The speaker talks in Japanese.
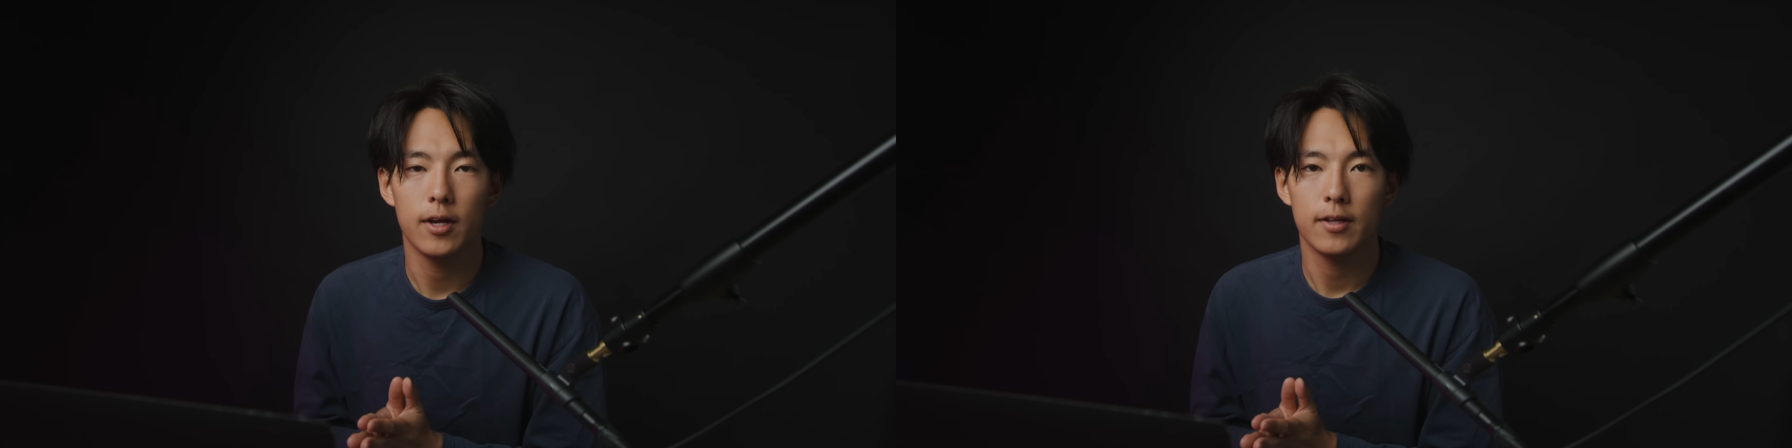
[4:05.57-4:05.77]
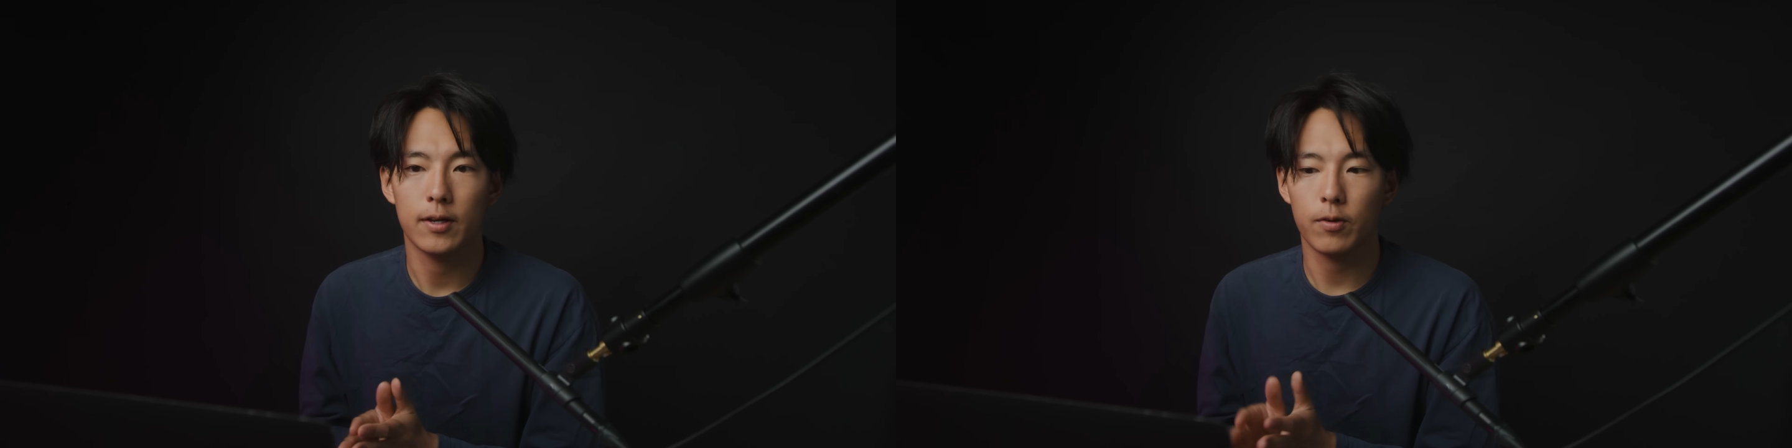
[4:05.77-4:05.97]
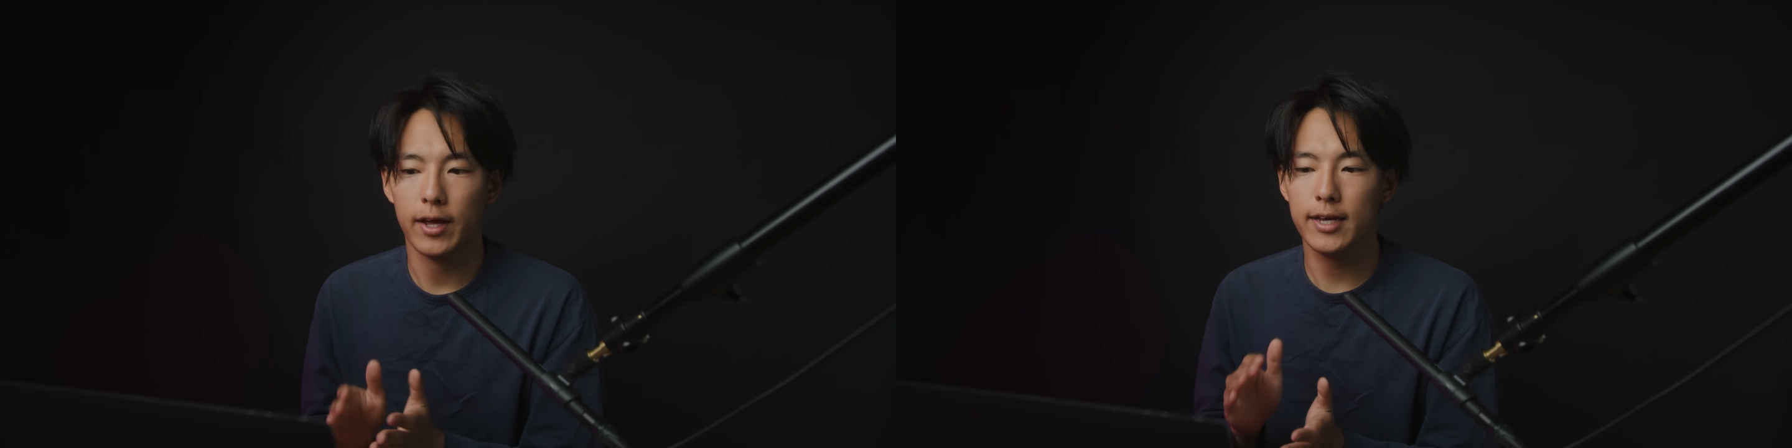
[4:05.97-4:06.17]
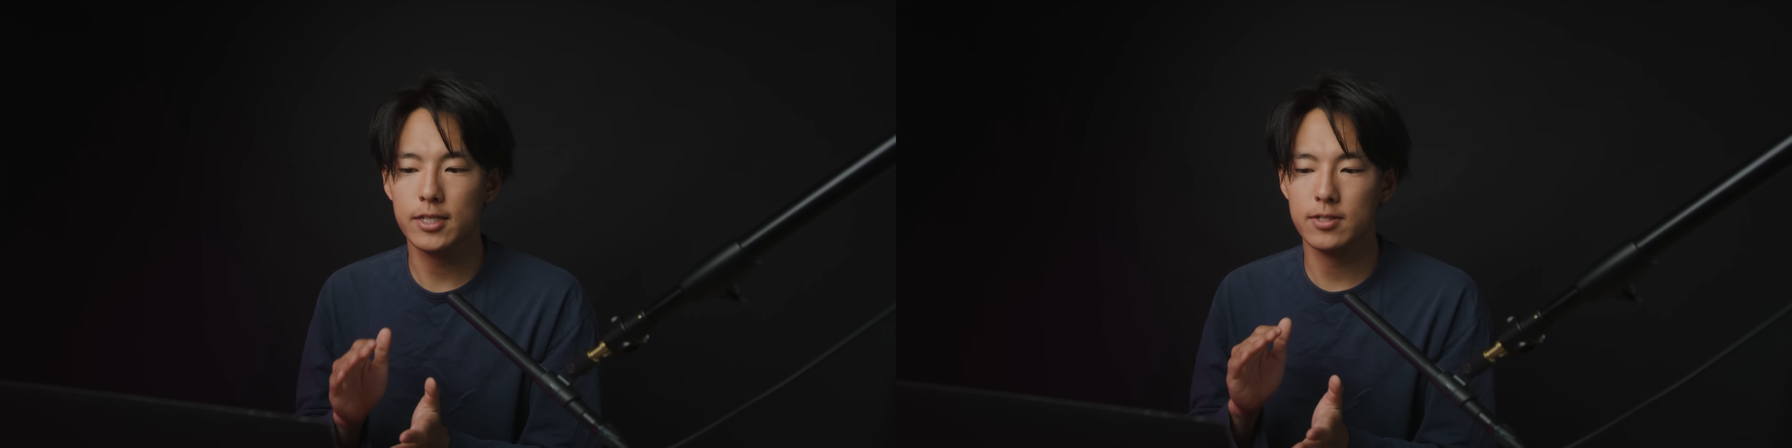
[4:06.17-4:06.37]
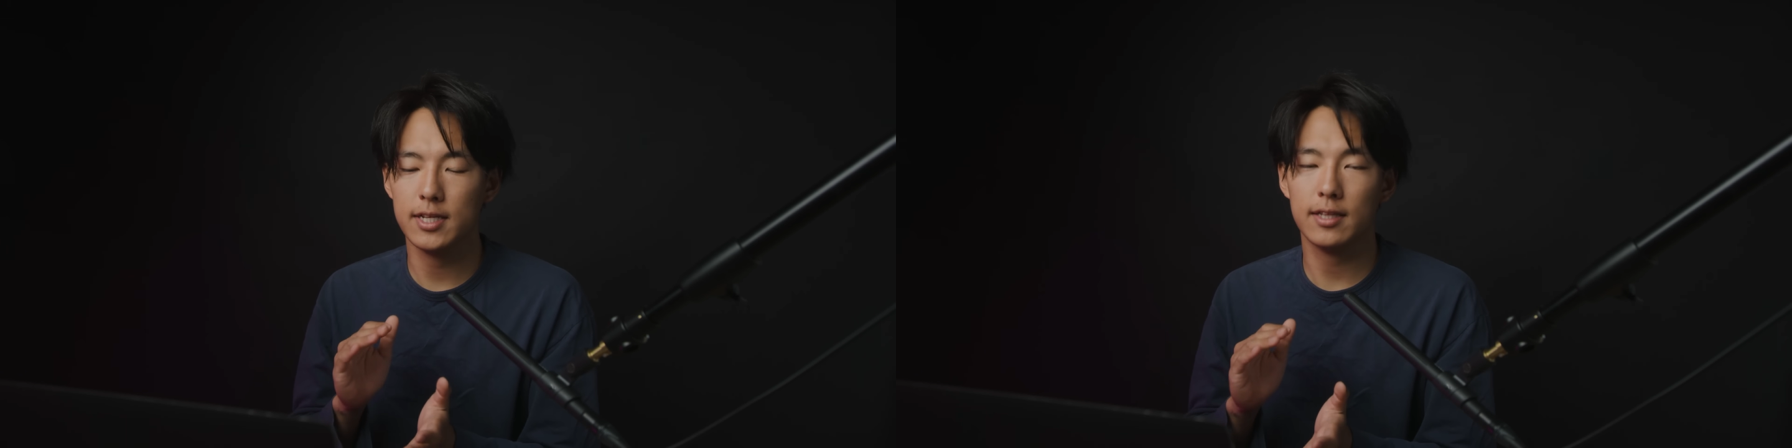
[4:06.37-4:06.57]
で、これ編
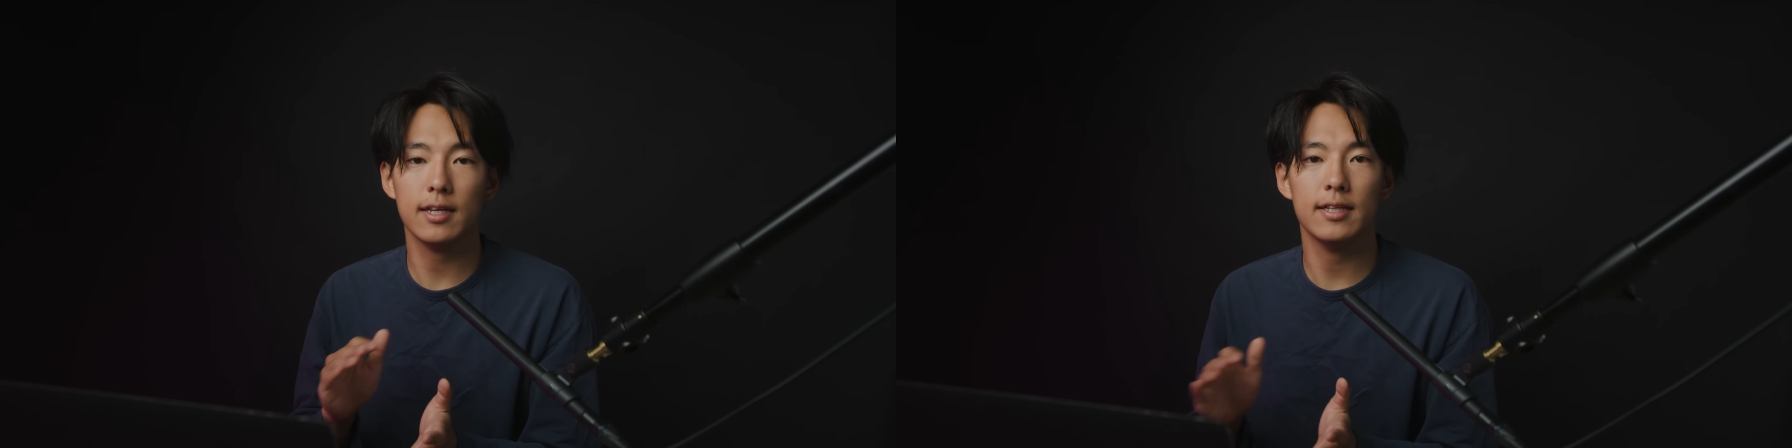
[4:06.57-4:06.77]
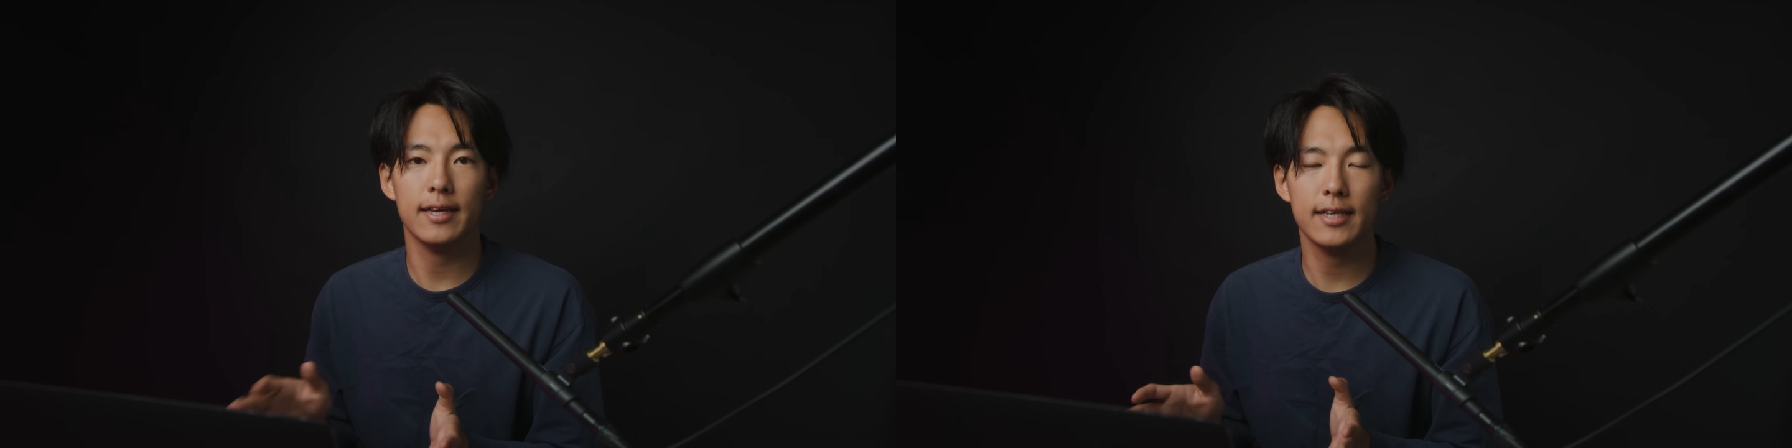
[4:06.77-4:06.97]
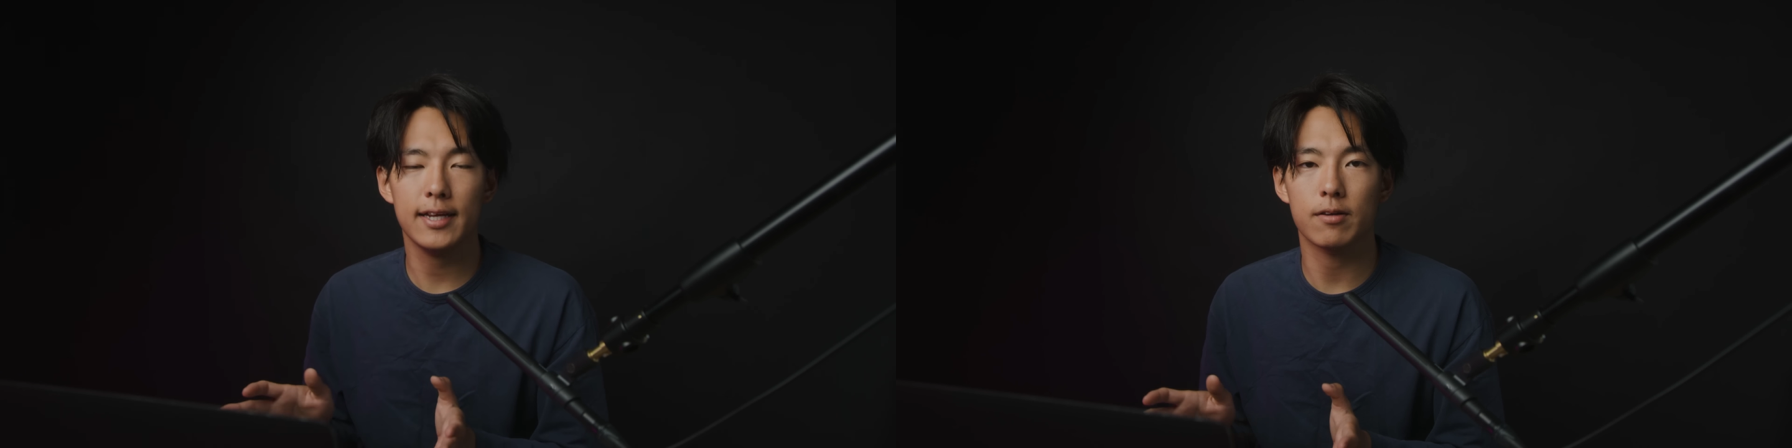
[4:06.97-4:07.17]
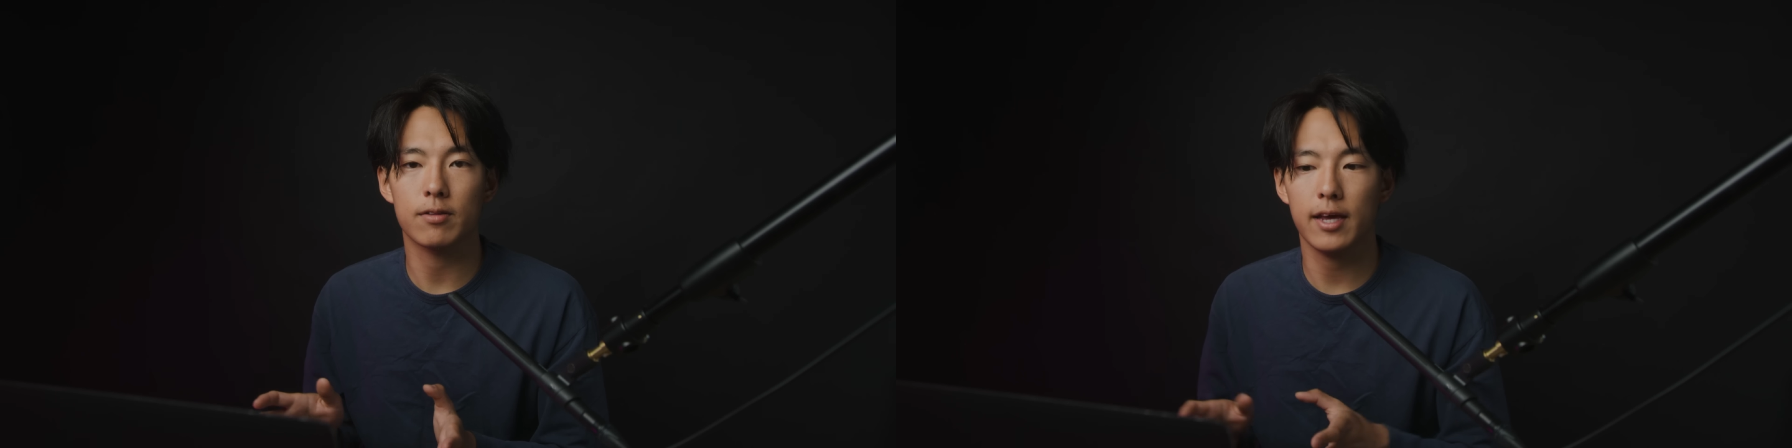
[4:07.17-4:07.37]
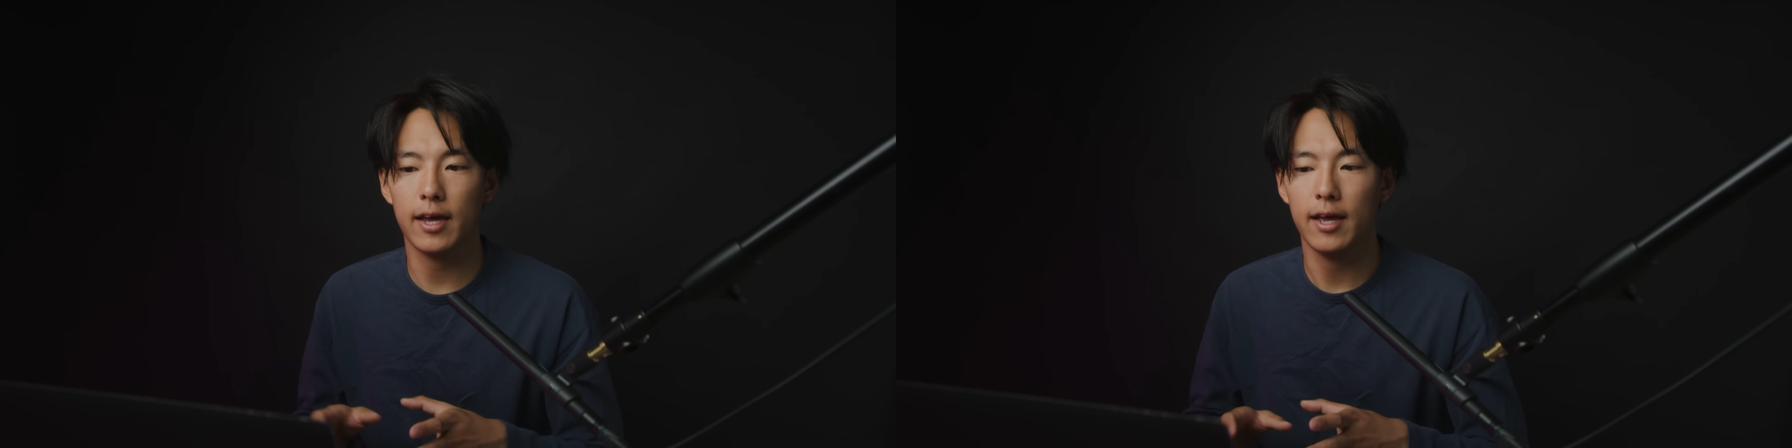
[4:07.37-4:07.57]
集絶対できないの
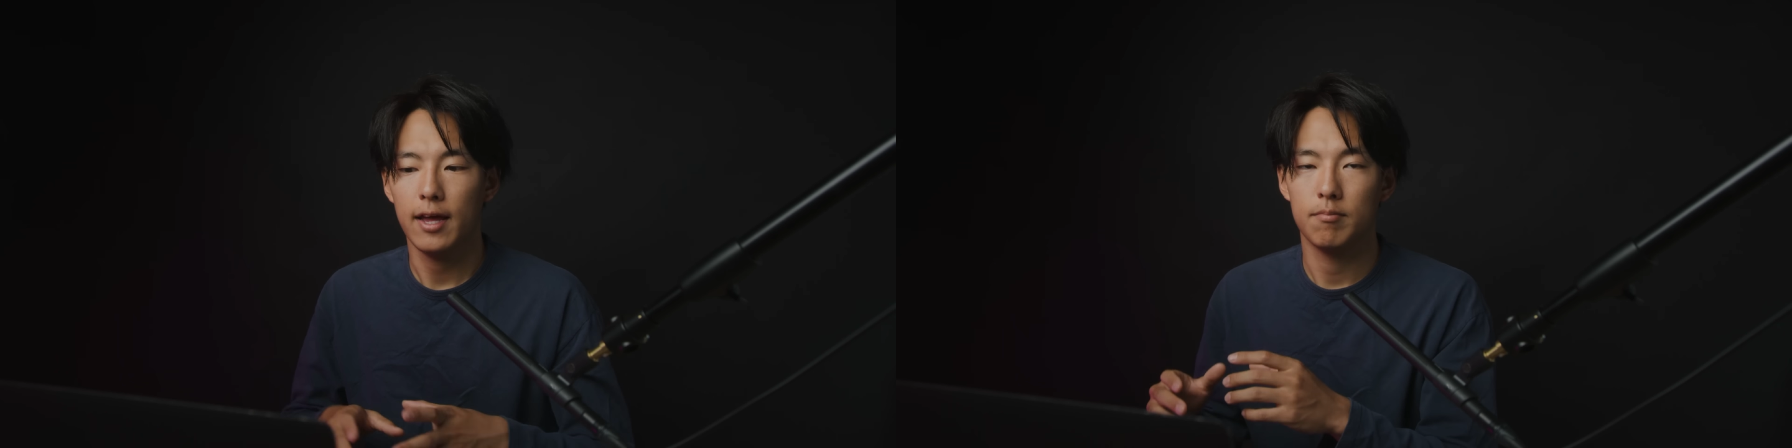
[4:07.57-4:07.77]
で、